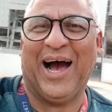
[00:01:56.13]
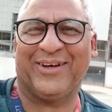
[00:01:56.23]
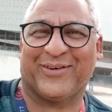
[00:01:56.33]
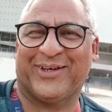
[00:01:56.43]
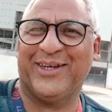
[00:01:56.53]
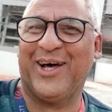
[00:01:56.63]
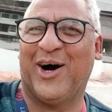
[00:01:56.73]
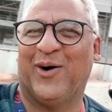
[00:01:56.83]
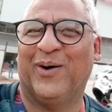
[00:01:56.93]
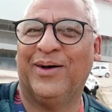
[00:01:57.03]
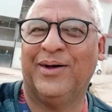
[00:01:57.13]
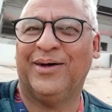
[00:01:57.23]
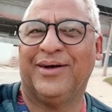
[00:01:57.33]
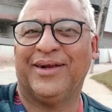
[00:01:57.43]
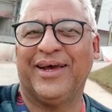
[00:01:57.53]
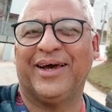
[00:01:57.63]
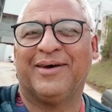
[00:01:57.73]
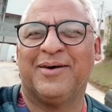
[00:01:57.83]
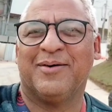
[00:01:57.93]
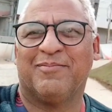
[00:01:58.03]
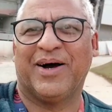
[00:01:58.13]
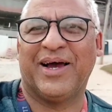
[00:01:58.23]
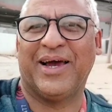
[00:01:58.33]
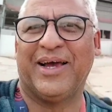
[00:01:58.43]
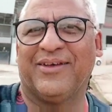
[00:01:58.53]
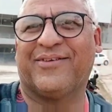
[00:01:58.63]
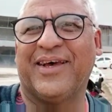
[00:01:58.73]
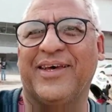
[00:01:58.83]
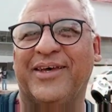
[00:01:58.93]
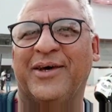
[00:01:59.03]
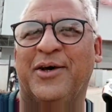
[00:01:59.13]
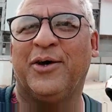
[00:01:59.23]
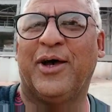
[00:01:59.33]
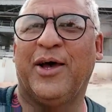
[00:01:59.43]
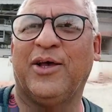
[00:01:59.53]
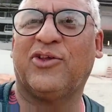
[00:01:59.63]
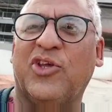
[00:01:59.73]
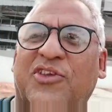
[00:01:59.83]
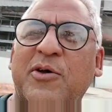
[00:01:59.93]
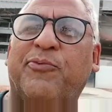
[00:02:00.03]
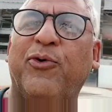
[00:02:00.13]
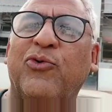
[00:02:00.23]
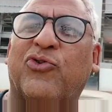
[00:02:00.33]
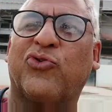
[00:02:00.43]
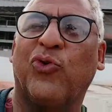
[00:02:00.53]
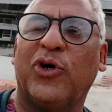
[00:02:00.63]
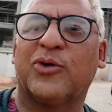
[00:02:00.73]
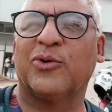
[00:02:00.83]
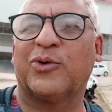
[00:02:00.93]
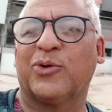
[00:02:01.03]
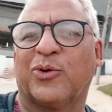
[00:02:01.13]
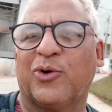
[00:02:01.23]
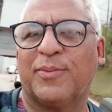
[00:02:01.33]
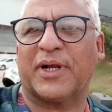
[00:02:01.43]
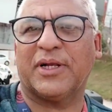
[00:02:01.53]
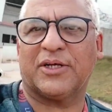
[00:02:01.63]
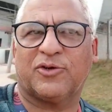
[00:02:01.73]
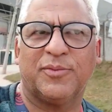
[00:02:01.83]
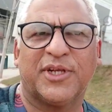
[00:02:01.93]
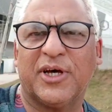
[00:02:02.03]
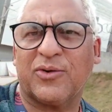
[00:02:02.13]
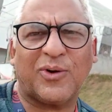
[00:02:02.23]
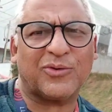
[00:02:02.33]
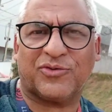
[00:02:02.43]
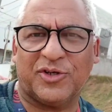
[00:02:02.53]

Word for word: acho que não, né? Mas é isso aí. É, esse sempre foi um sonho do, do Clube Atlético Mineiro. Outros